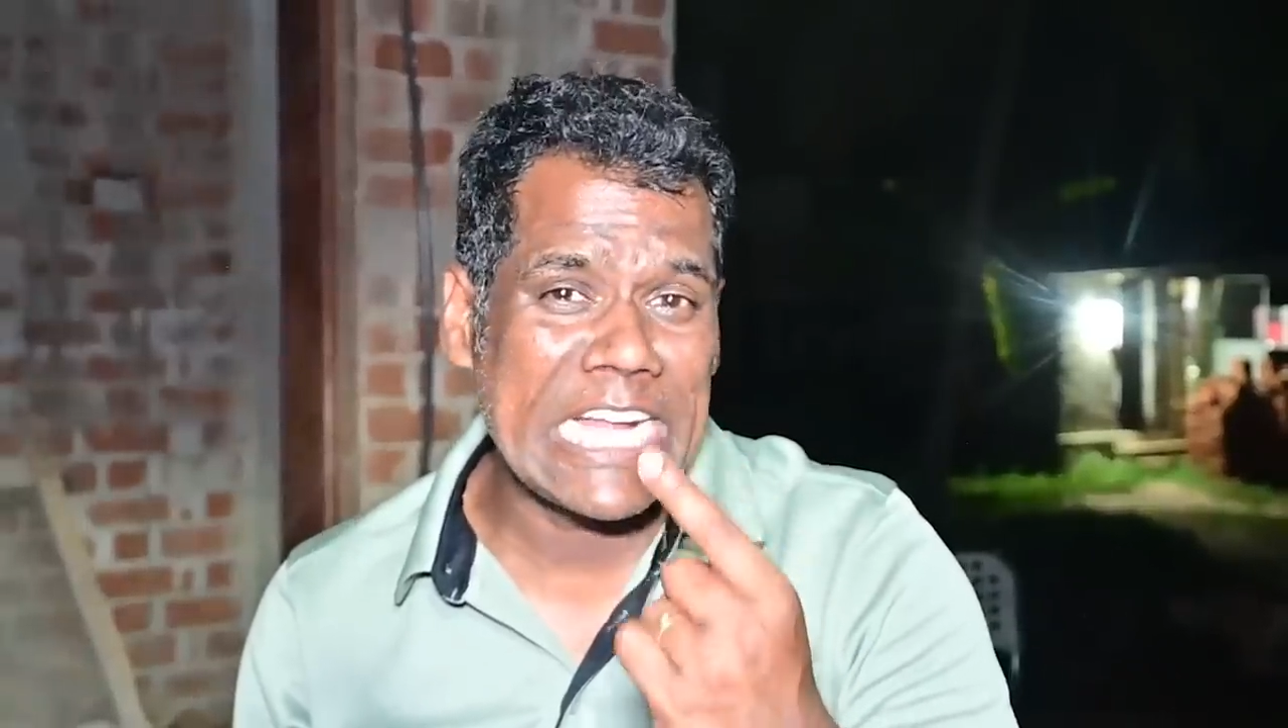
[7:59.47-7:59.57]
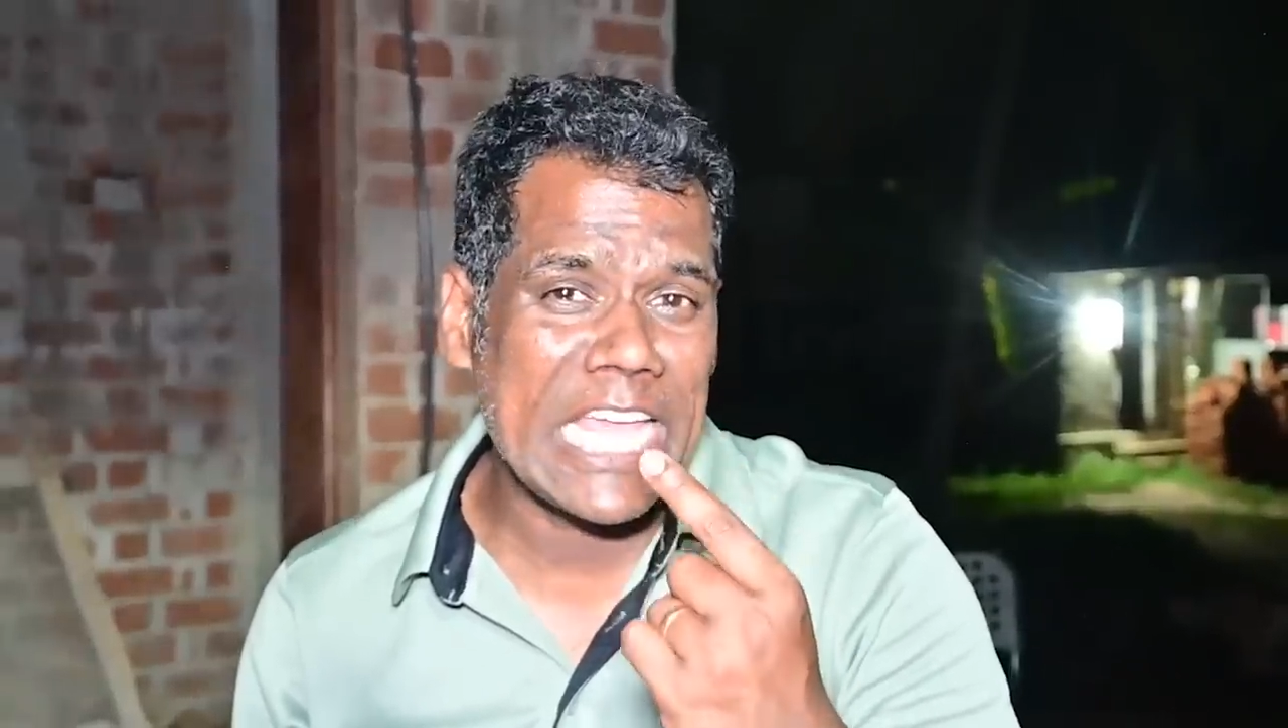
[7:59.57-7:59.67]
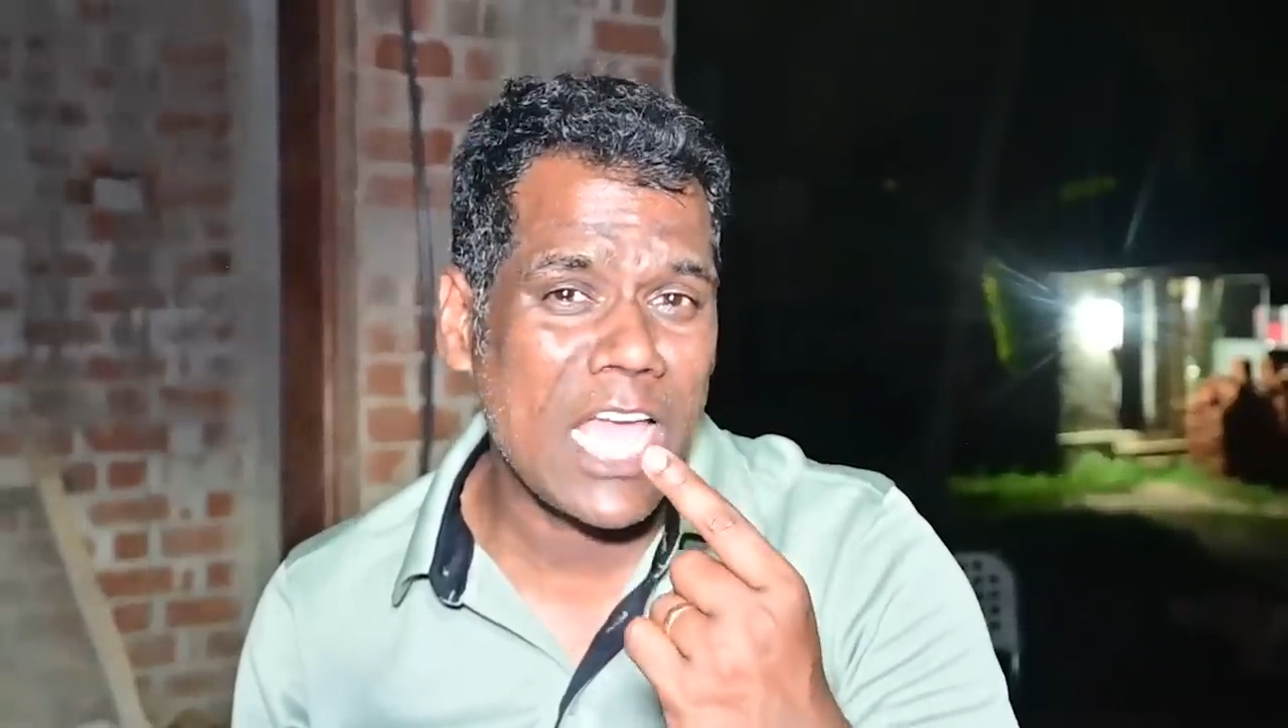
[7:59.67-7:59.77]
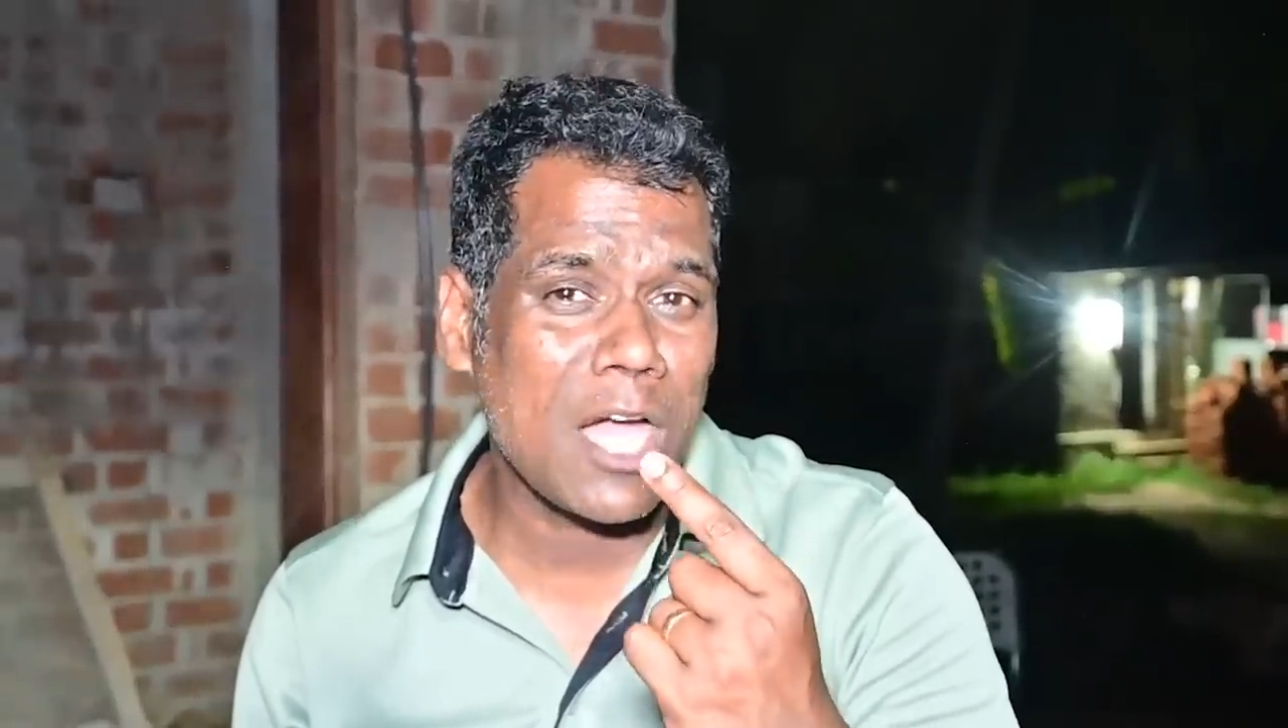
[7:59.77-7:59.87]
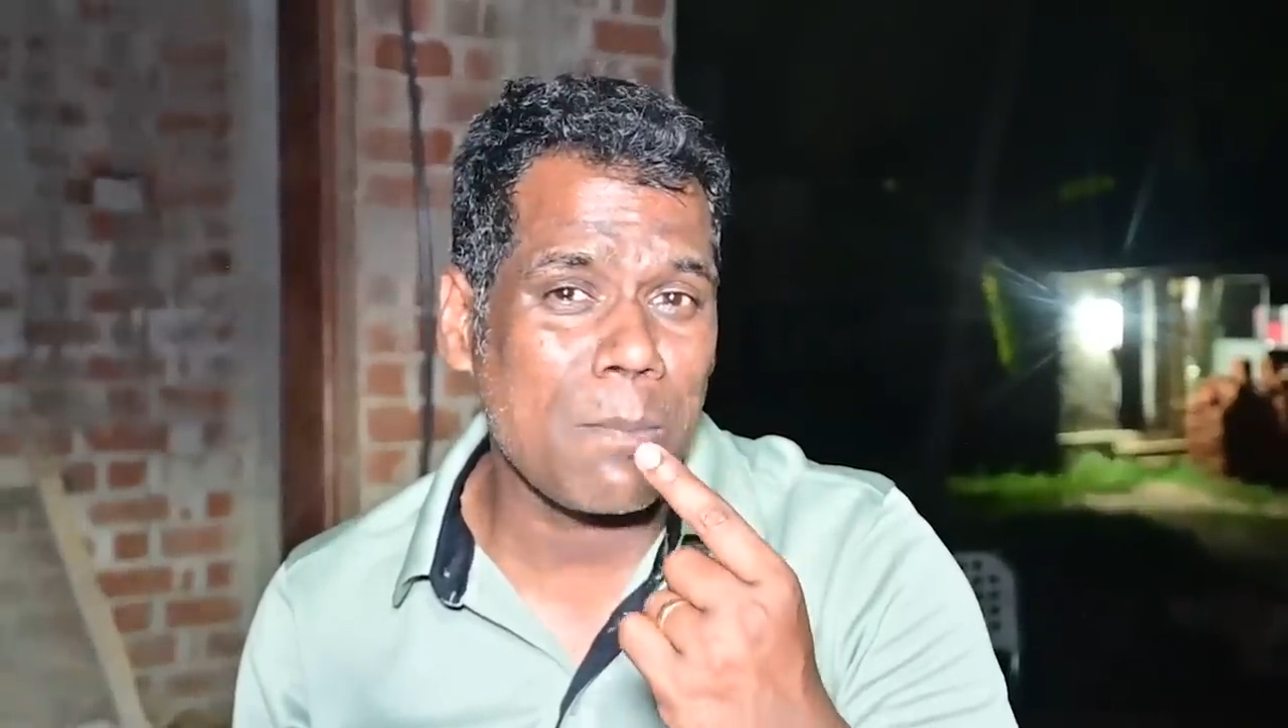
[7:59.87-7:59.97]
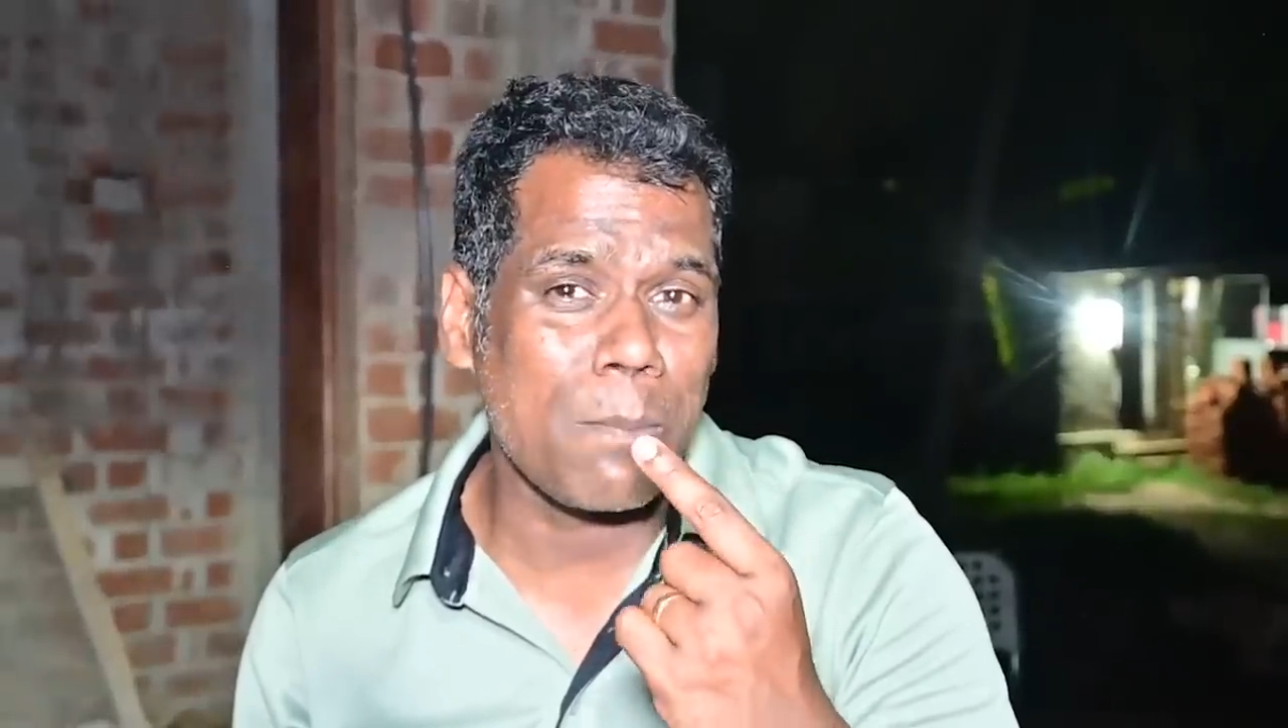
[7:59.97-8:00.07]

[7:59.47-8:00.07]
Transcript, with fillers: இணையாக